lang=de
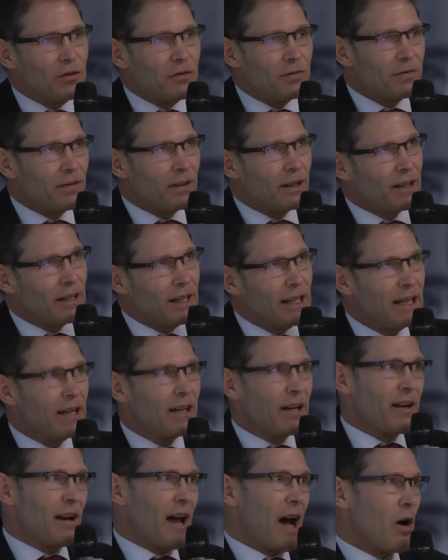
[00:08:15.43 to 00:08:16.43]
auf einer
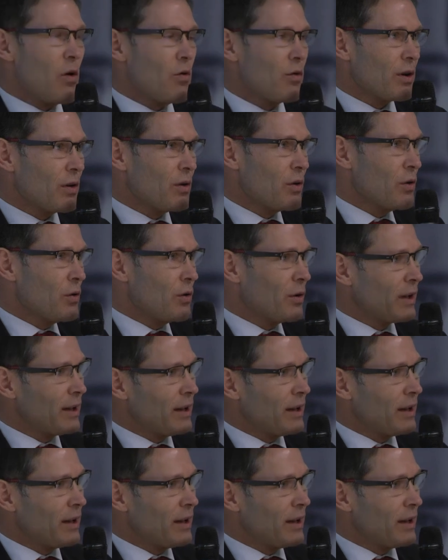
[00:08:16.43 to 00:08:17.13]
gleichen Augenhöhe.